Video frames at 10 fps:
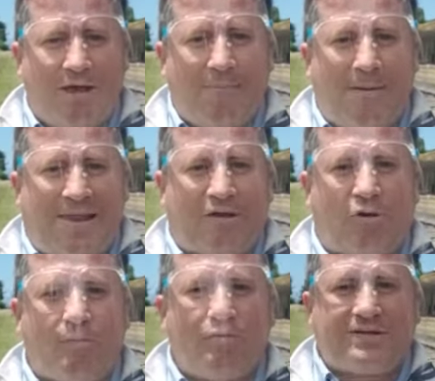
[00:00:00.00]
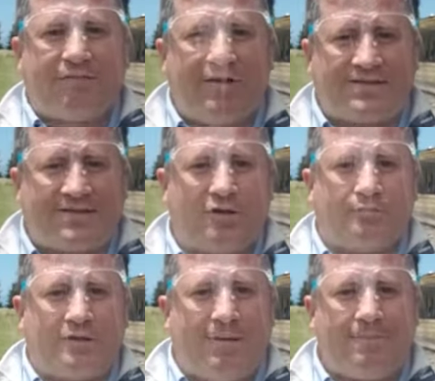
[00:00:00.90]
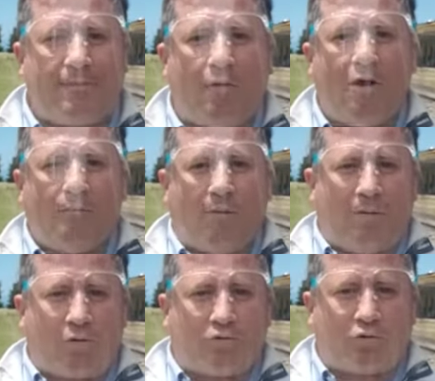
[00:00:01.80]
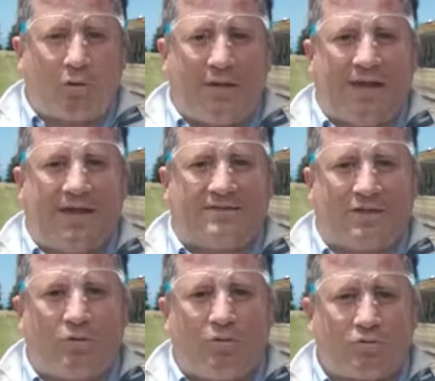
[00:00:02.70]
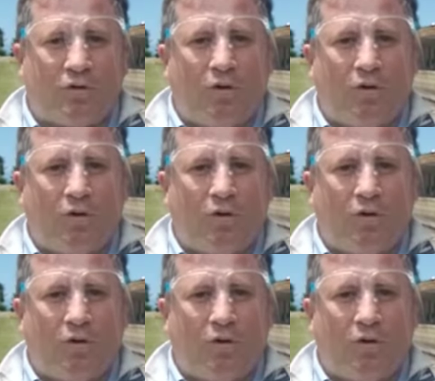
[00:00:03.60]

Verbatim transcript: para que con mucha fuerza y optimismo podamos construir entre todos